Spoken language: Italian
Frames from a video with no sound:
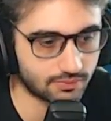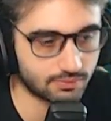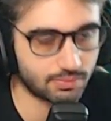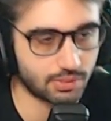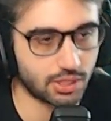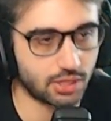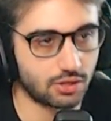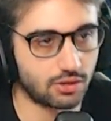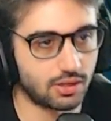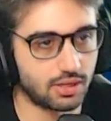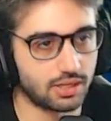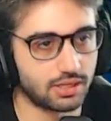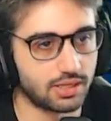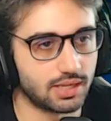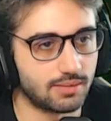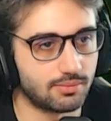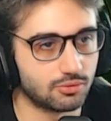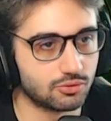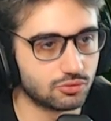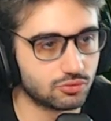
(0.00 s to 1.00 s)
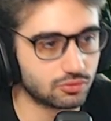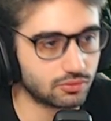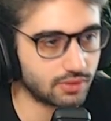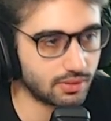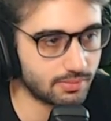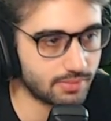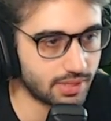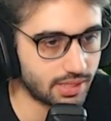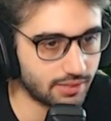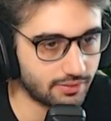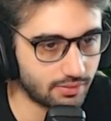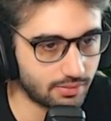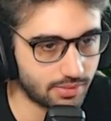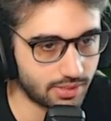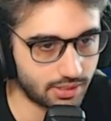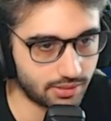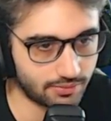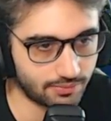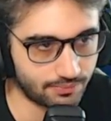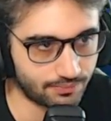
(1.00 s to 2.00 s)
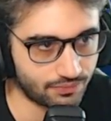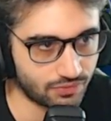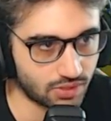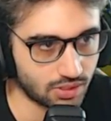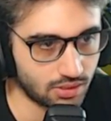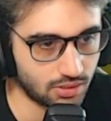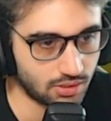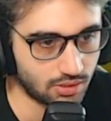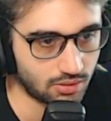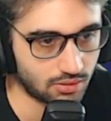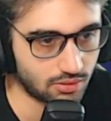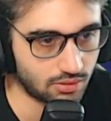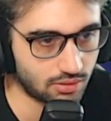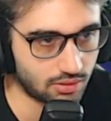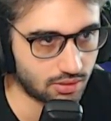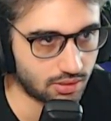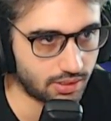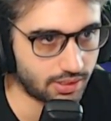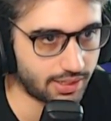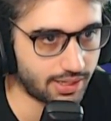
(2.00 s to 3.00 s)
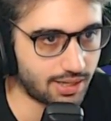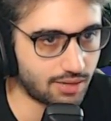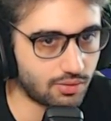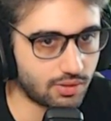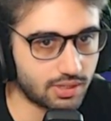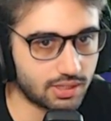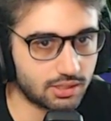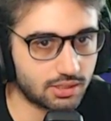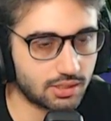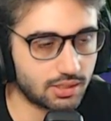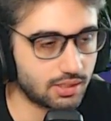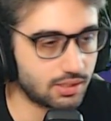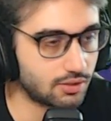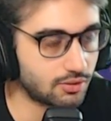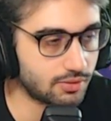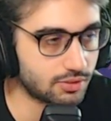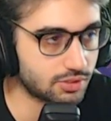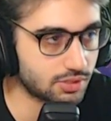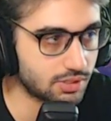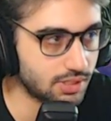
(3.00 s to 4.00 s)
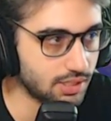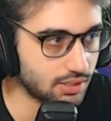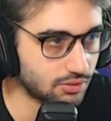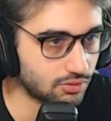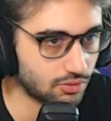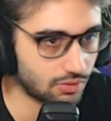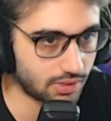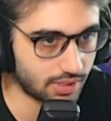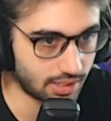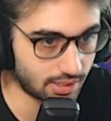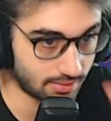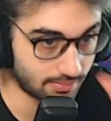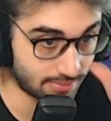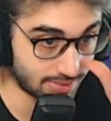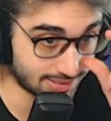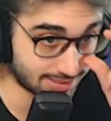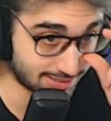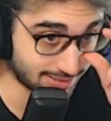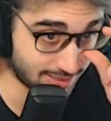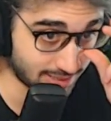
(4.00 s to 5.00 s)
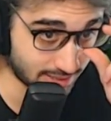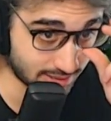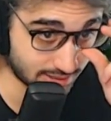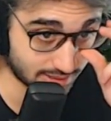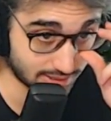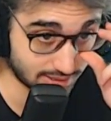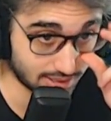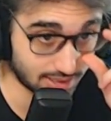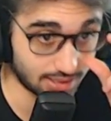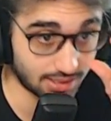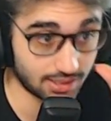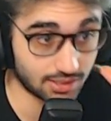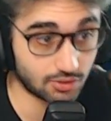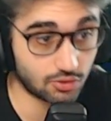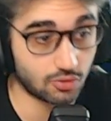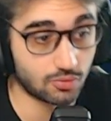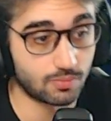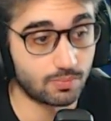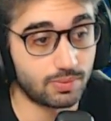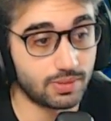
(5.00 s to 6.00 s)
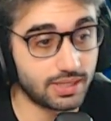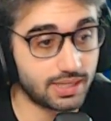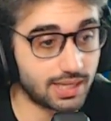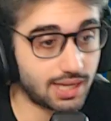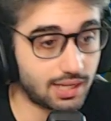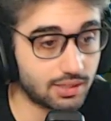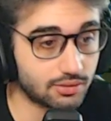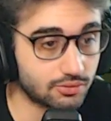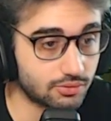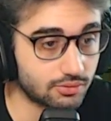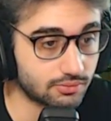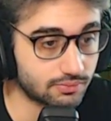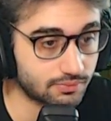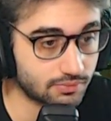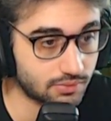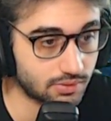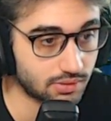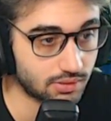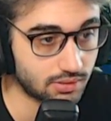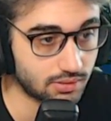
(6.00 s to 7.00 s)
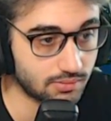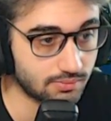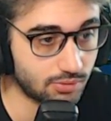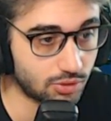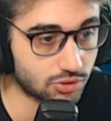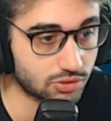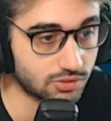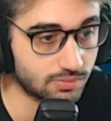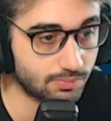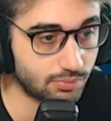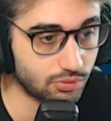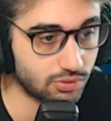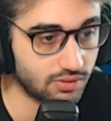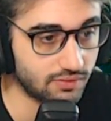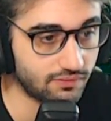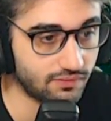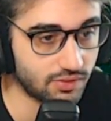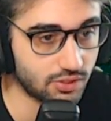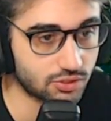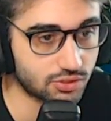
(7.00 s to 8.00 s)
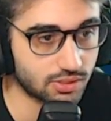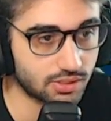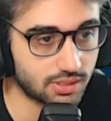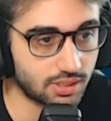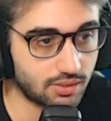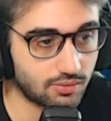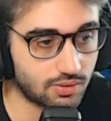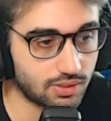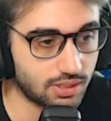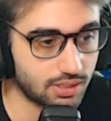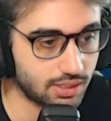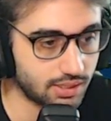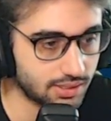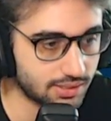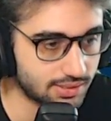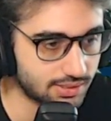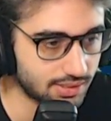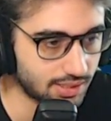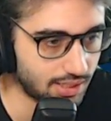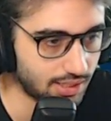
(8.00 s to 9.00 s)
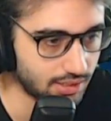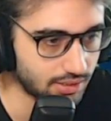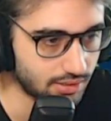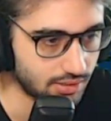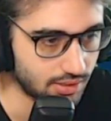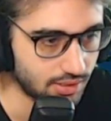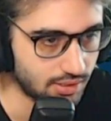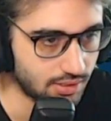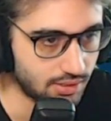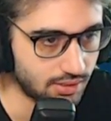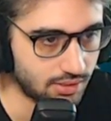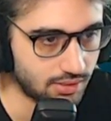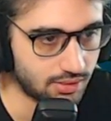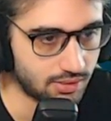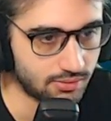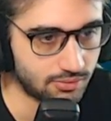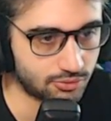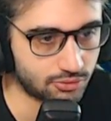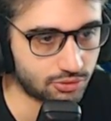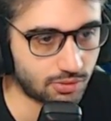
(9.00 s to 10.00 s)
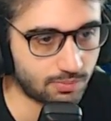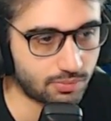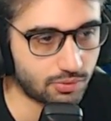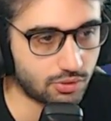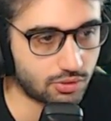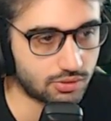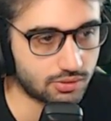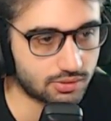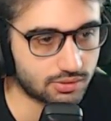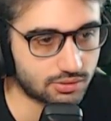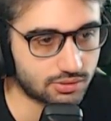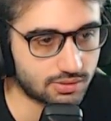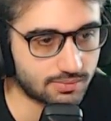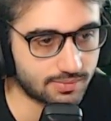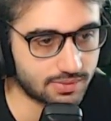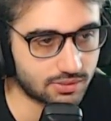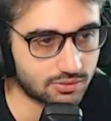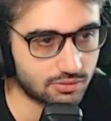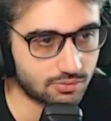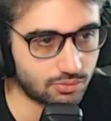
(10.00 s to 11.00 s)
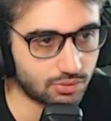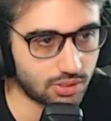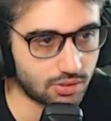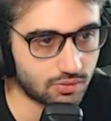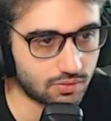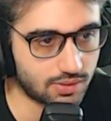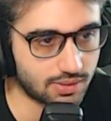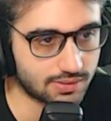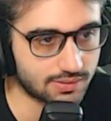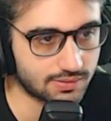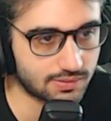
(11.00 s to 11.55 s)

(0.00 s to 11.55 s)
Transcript: Però andiamo giù, va bene, va bene. Araquanid, come già detto, è abbastanza complicato. Il boss più difficile tra quelli iniziali. Purtroppo ci si è messo pure in una